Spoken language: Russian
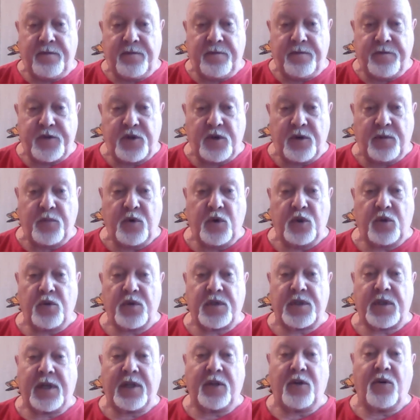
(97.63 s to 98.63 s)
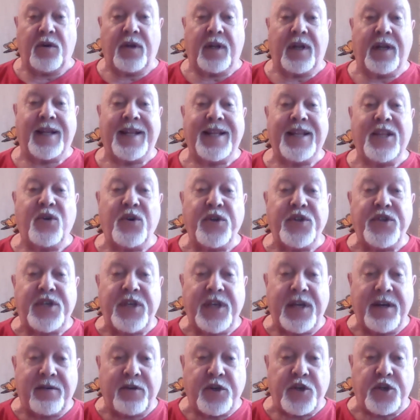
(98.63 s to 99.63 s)
все будет установлено. Но
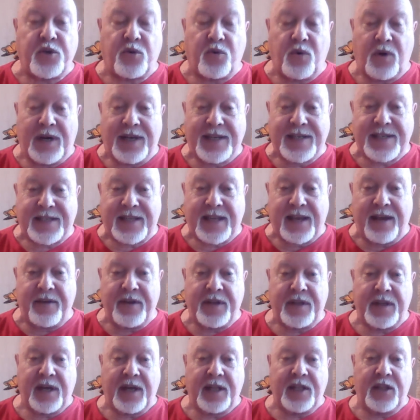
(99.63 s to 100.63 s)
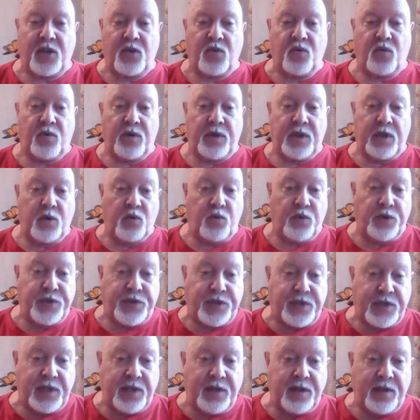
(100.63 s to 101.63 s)
девочку оставить одну и
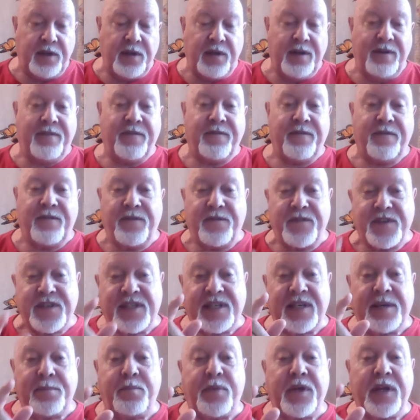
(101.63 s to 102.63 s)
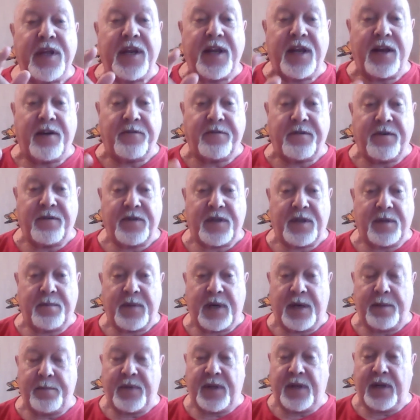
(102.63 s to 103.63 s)
уйти, заберев в
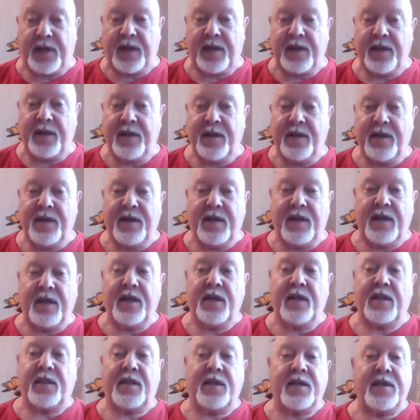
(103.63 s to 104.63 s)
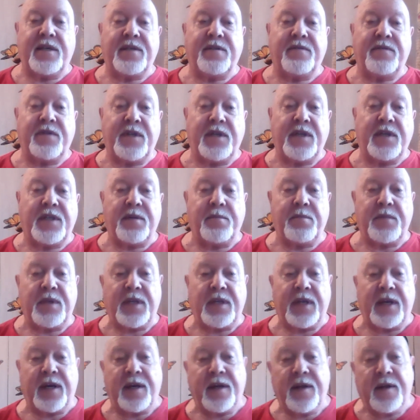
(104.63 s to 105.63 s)
автомобиле, это, извините
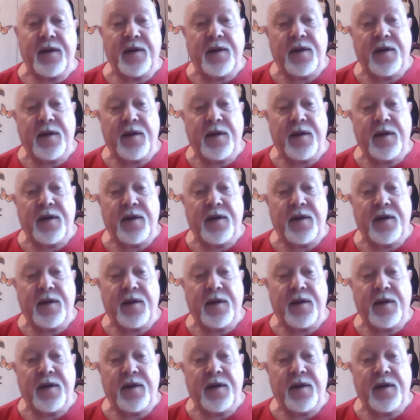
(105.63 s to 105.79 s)
меня,